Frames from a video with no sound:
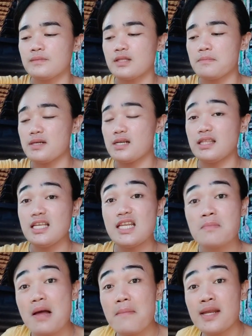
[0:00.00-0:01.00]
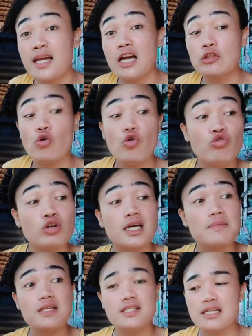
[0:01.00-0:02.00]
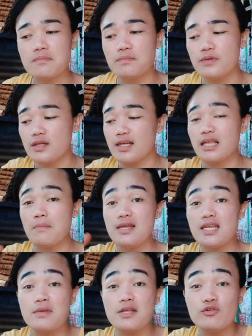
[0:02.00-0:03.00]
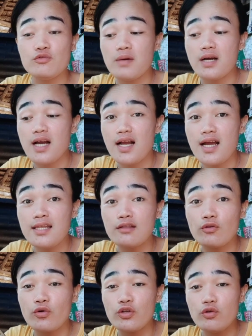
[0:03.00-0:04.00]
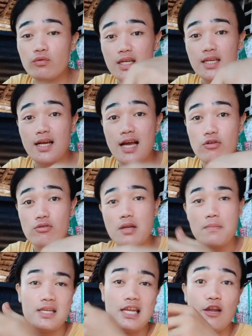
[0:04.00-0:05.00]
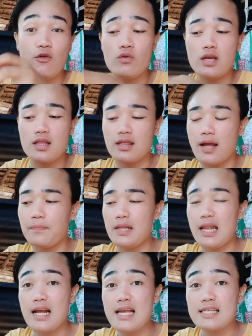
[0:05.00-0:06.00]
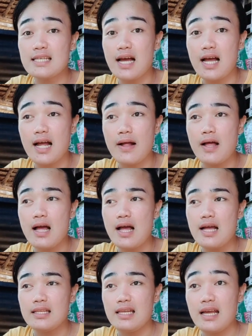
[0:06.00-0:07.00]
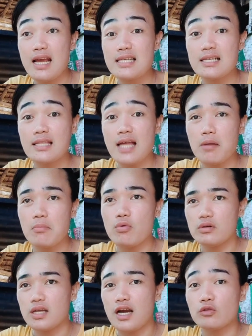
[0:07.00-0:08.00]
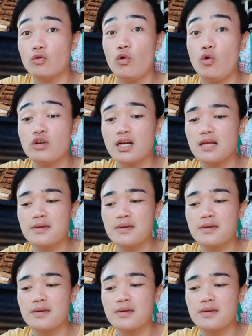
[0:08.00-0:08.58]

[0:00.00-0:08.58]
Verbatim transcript: Pagdating ni mama, nakatulog na kami dyan. Katabi namin yung mga ganito. Yung ginagano na nililugit na. Nilagay sa, nilagay sa tabo. Nakatulog na kami.